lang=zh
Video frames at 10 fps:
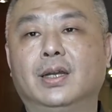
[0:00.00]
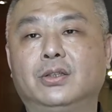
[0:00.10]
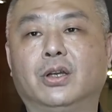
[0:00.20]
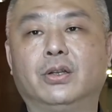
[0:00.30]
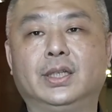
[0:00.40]

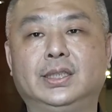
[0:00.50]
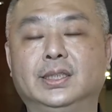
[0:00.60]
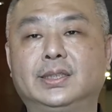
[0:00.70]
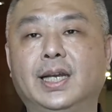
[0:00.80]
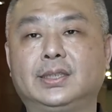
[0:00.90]
对对，其
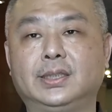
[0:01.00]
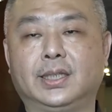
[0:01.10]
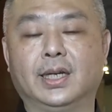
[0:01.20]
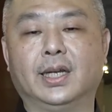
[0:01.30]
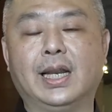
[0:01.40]
实这样是一
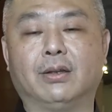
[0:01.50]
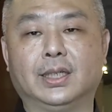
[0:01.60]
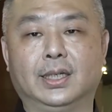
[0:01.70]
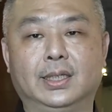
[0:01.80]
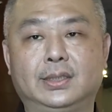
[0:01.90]
个很好
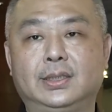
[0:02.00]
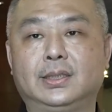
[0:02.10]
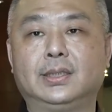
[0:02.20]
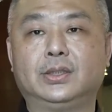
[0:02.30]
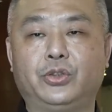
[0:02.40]
的
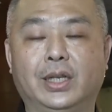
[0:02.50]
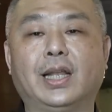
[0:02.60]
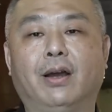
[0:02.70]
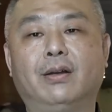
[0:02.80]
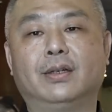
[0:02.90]
宣导。